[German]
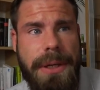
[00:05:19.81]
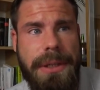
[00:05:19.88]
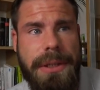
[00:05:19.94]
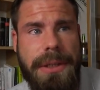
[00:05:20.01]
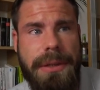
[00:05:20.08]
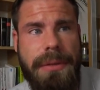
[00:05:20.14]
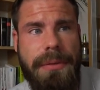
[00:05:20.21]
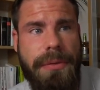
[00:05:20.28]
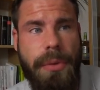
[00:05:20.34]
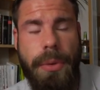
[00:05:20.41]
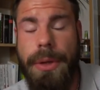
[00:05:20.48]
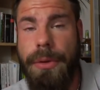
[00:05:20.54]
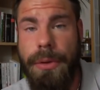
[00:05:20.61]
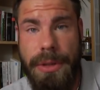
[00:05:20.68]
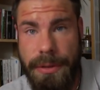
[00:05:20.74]
ich
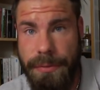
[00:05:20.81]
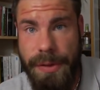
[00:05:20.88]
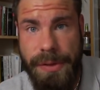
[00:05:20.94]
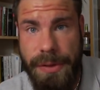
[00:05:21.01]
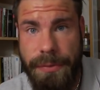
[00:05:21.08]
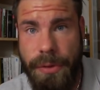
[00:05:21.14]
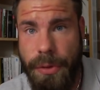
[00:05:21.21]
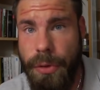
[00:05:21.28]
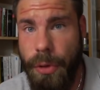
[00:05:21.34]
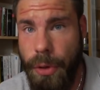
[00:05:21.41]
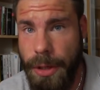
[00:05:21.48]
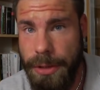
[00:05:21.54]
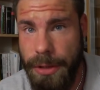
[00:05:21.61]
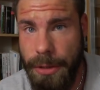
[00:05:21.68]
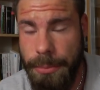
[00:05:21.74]
vorher noch nie was davon
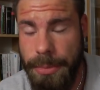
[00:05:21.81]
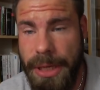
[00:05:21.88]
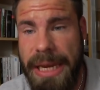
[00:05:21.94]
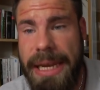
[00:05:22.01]
gehört habe.